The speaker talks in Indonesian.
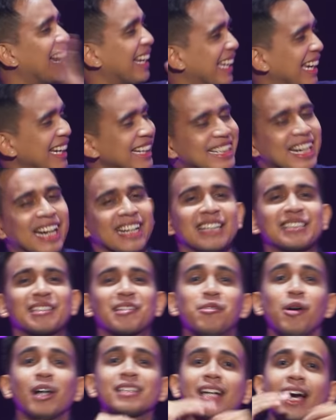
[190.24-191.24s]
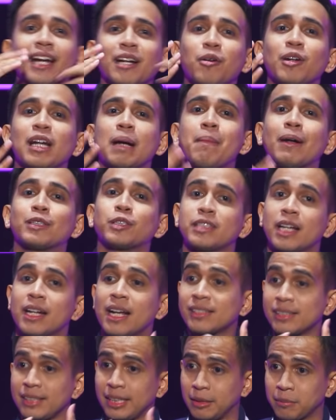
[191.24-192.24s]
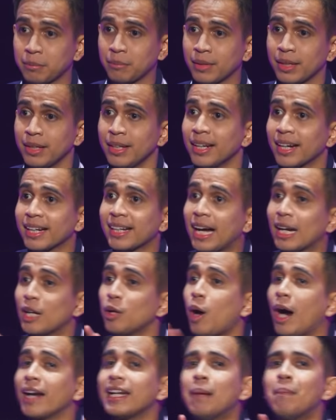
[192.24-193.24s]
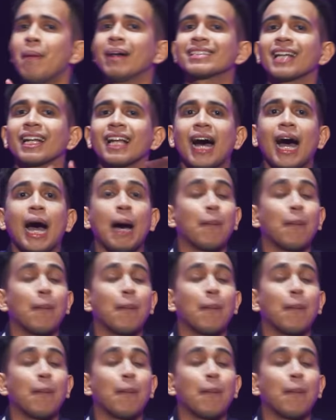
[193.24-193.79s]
yakin karena gue sekarang udah masuk narasi. Kalau ada masalah